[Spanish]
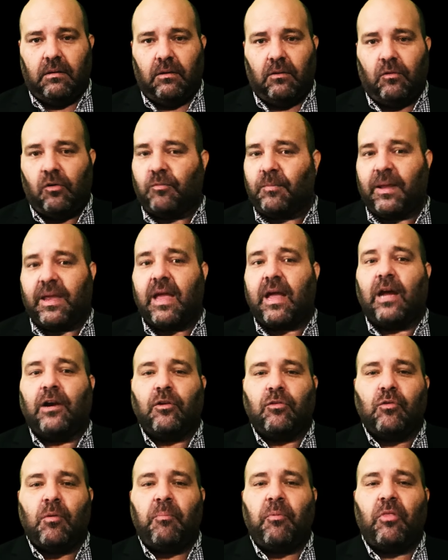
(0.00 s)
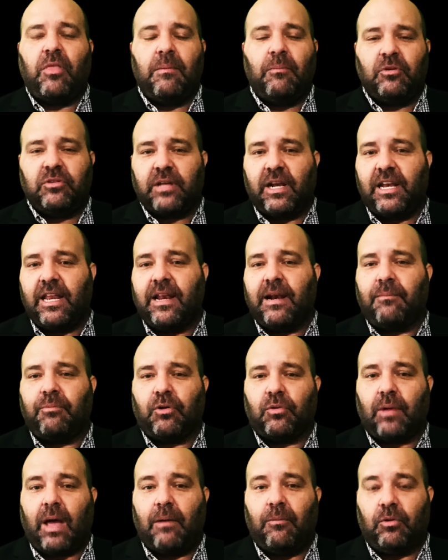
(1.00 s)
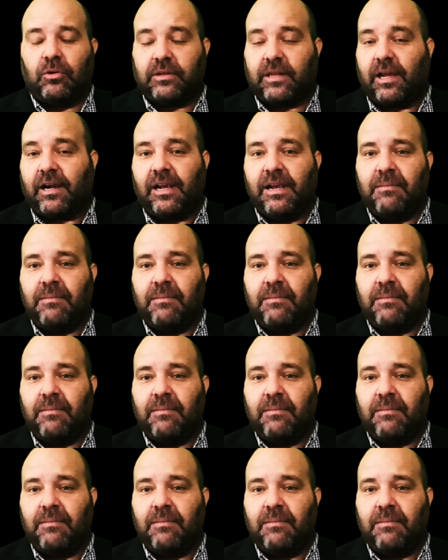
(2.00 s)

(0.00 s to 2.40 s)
Los mexicanos no podemos salir a votar